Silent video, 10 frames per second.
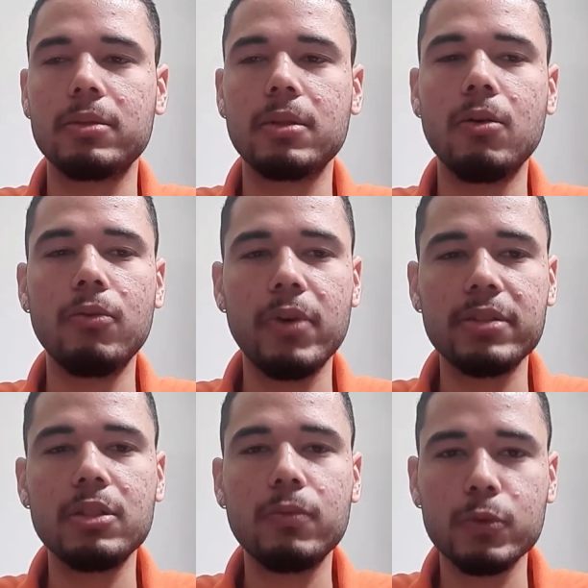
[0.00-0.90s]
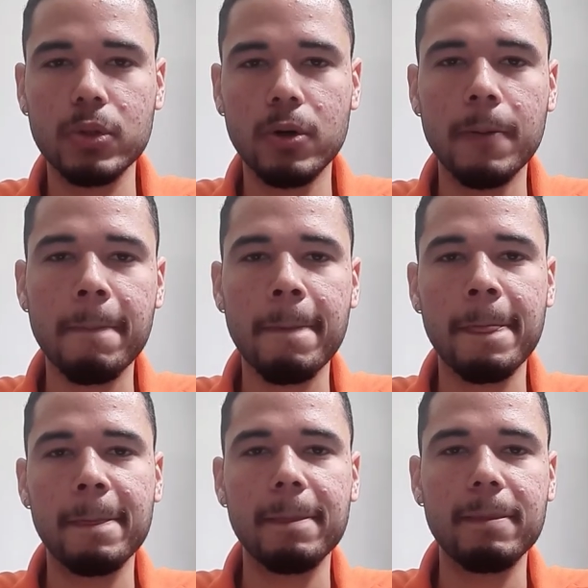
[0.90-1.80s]
Então foi assim que funcionou
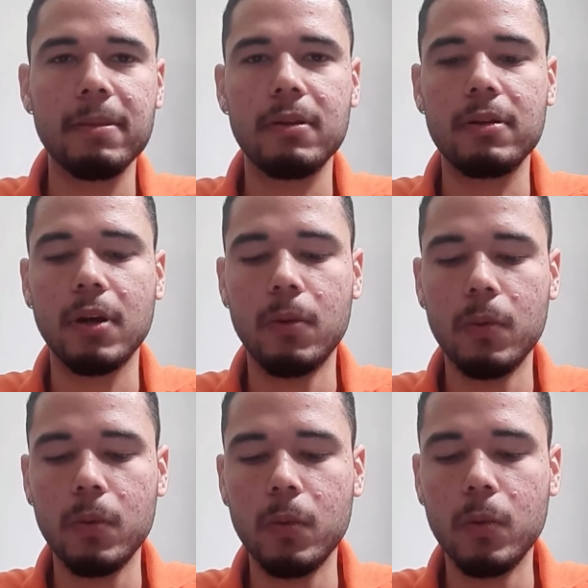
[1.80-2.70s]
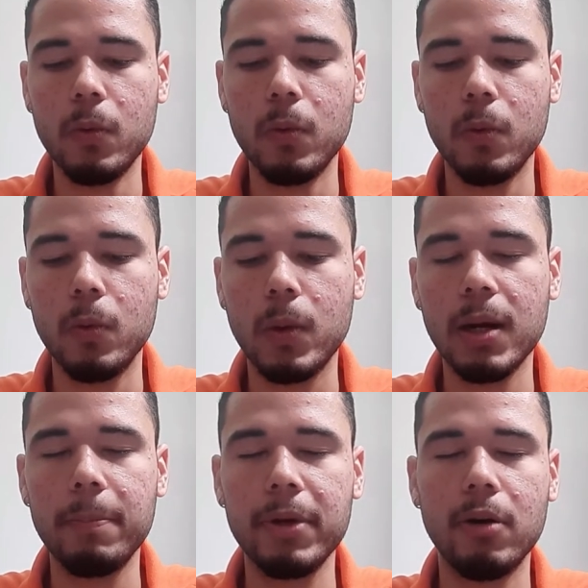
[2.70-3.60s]
então o
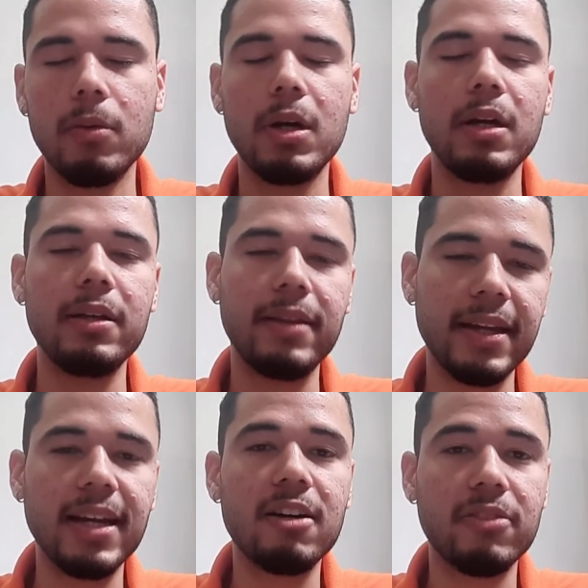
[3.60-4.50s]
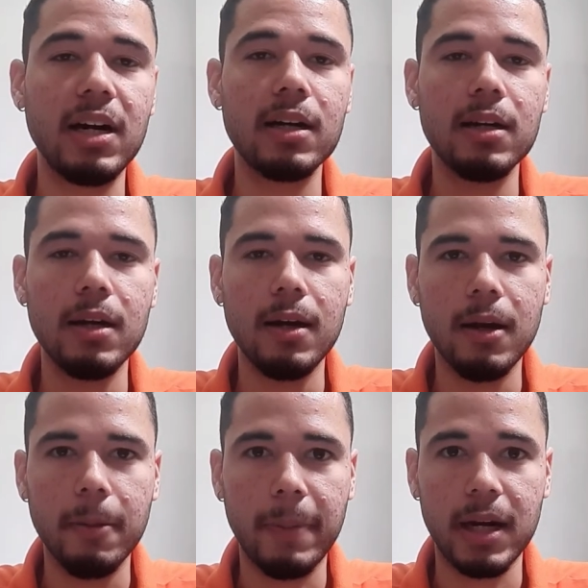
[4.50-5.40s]
campeão teria a vaga
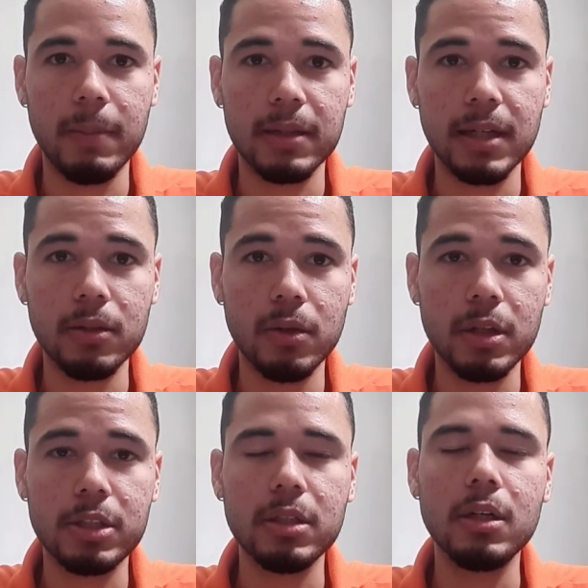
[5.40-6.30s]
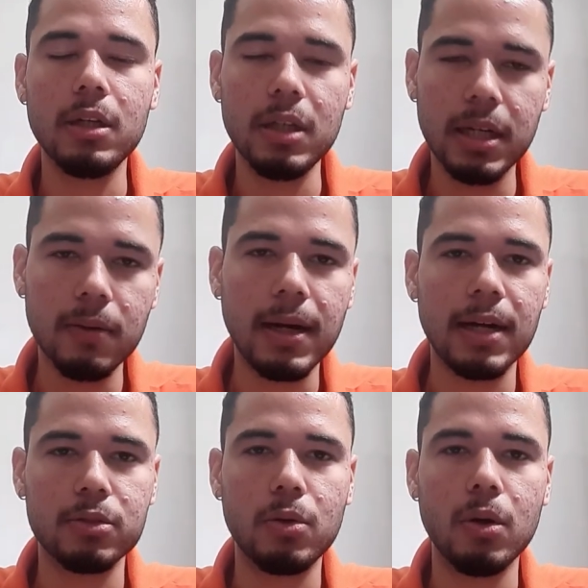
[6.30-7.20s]
para a Libertadores. E aí, no
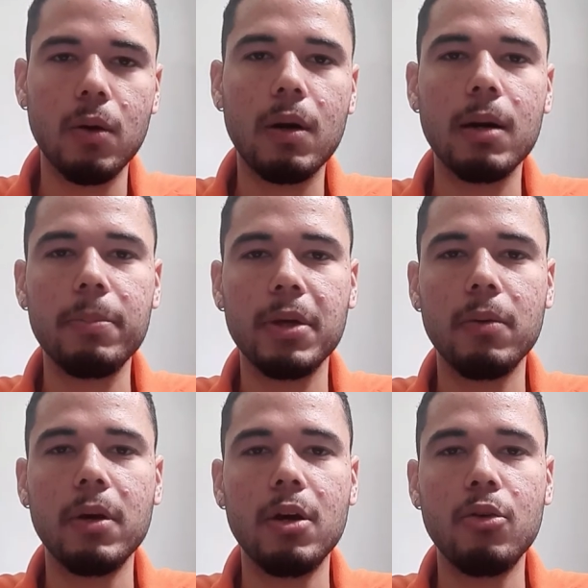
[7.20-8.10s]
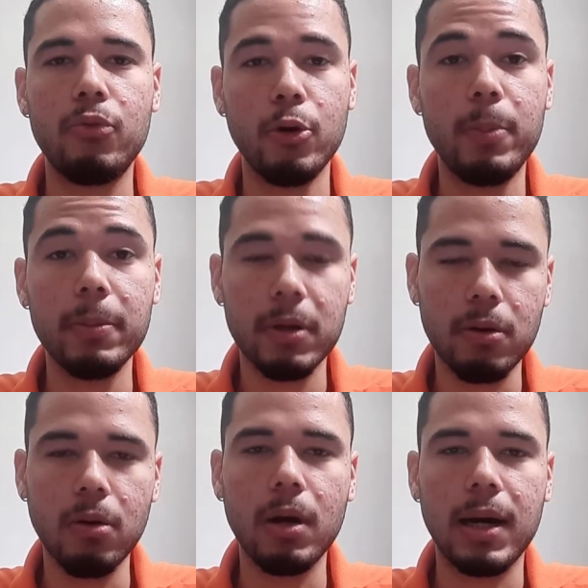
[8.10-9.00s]
caso, o Colón, campeão, foi o primeiro
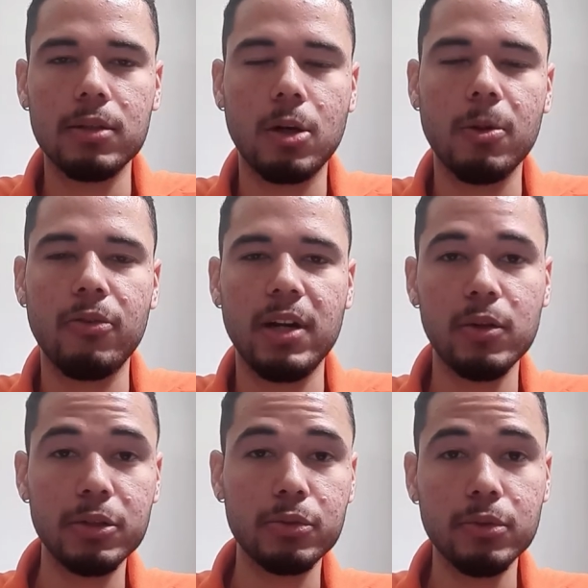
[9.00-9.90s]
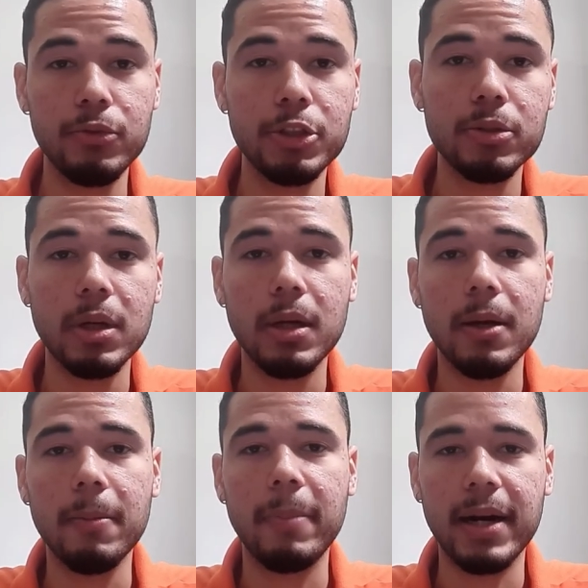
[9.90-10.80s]
colocado, como eu falei no início do vídeo,
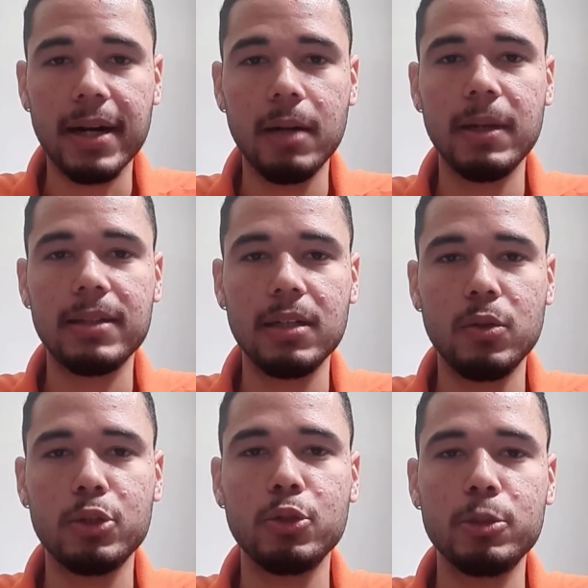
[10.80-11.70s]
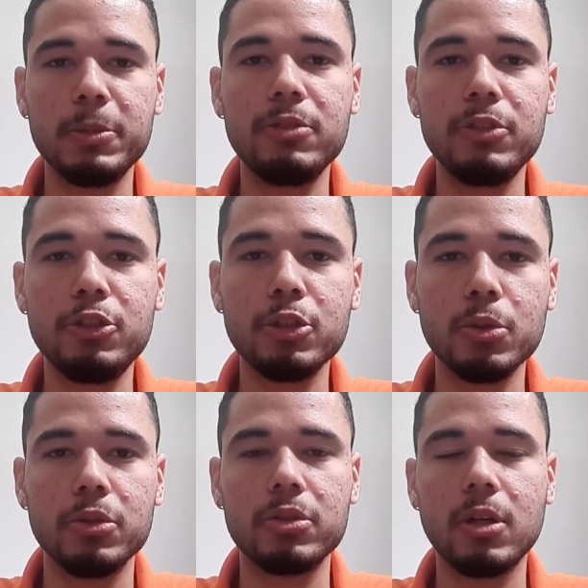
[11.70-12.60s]
para a Libertadores
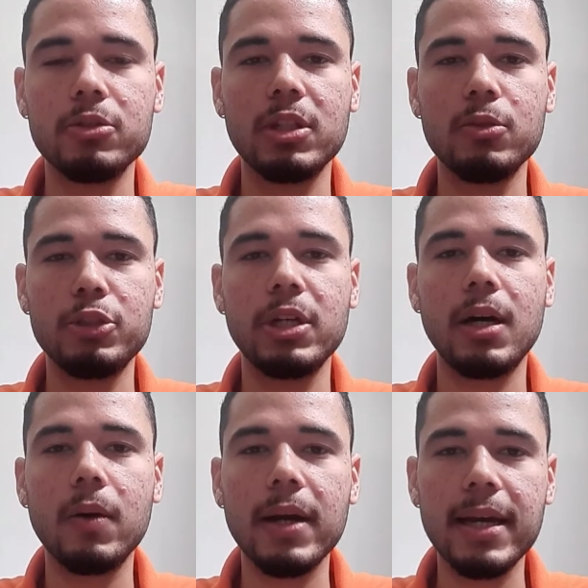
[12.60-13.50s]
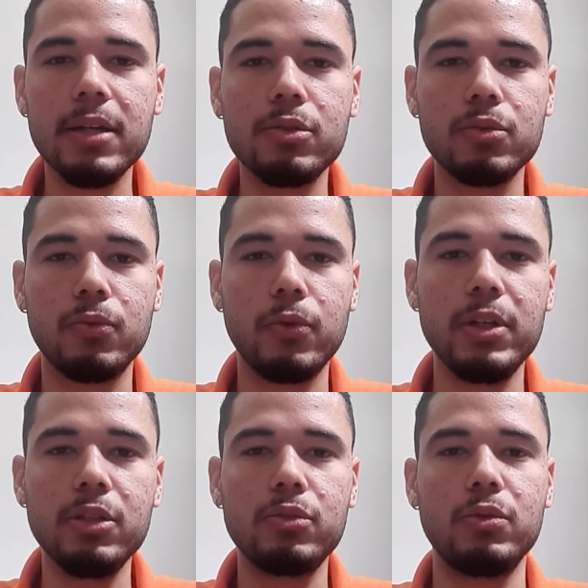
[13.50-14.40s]
2022. Então, no geral, é isso. Foi
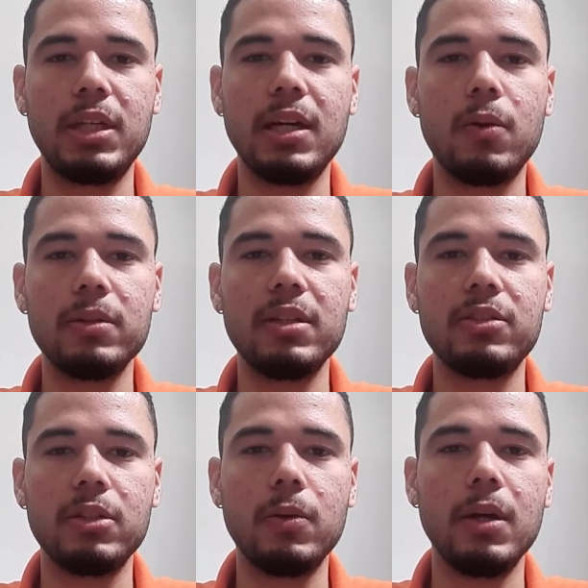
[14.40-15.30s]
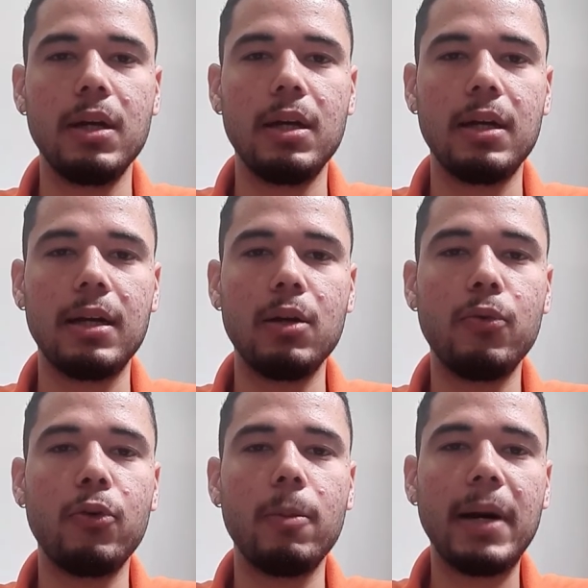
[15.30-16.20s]
isso que aconteceu no
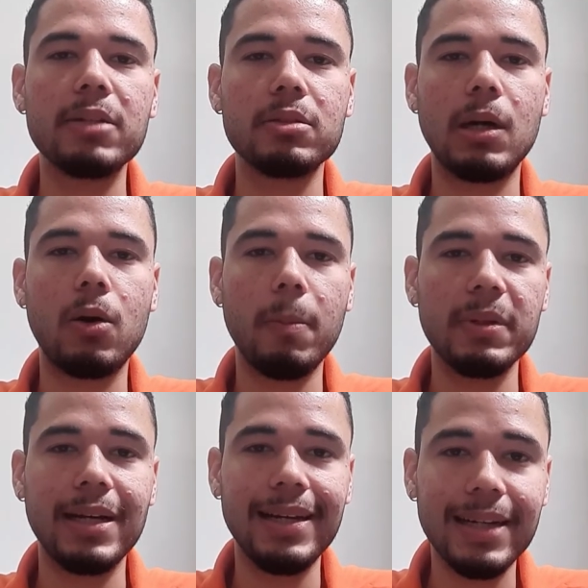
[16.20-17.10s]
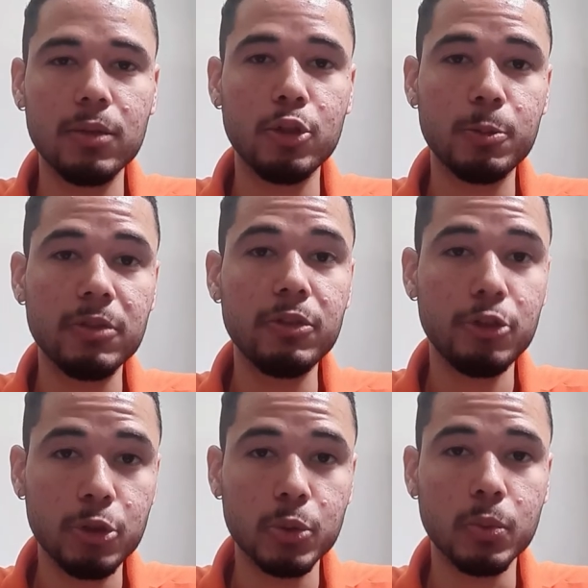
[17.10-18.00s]
formato da Copa da Liga
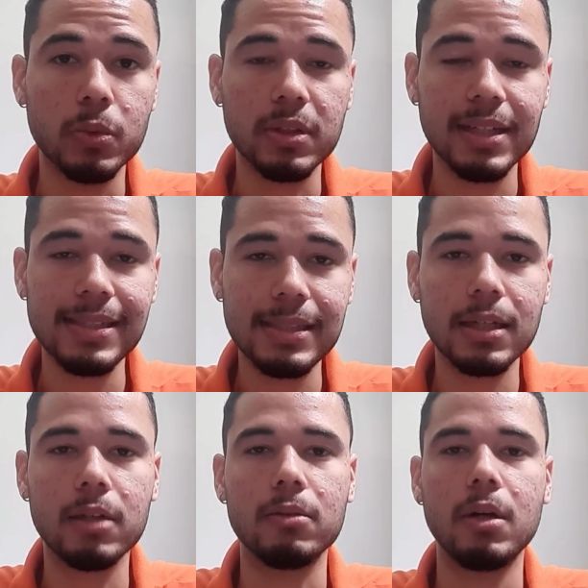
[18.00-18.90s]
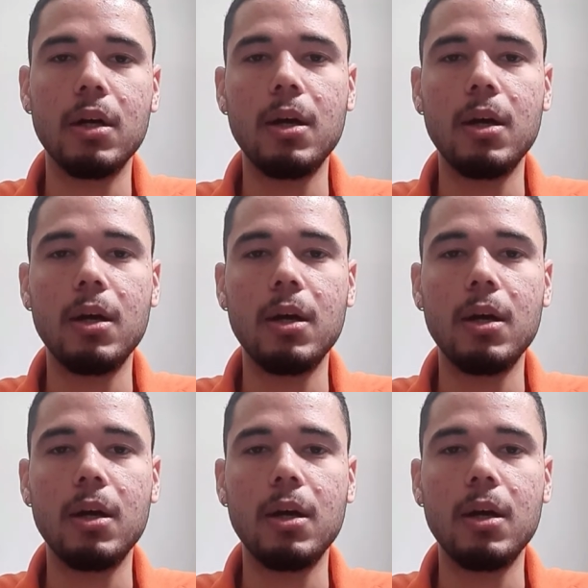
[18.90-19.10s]
2021, desse ano.